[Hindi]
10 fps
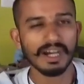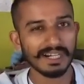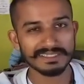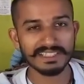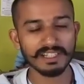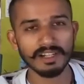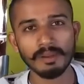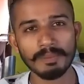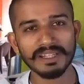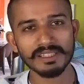आज कर ना
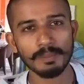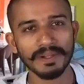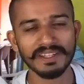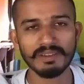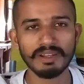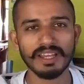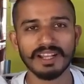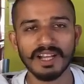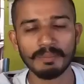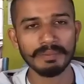बादल फटने वाला
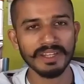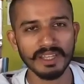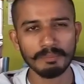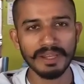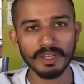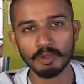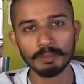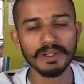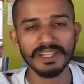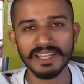काम भी है ना बैलून
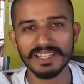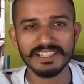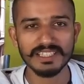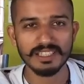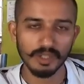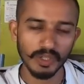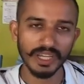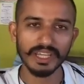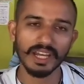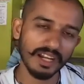फटने के जैसा हो
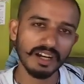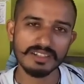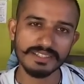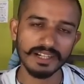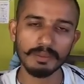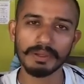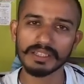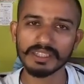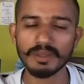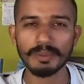गया यार हर जगह
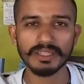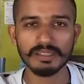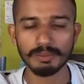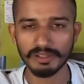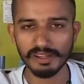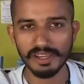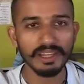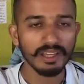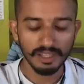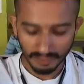बादल ही बादल फट रहे
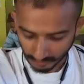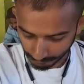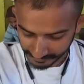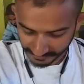हैं अभी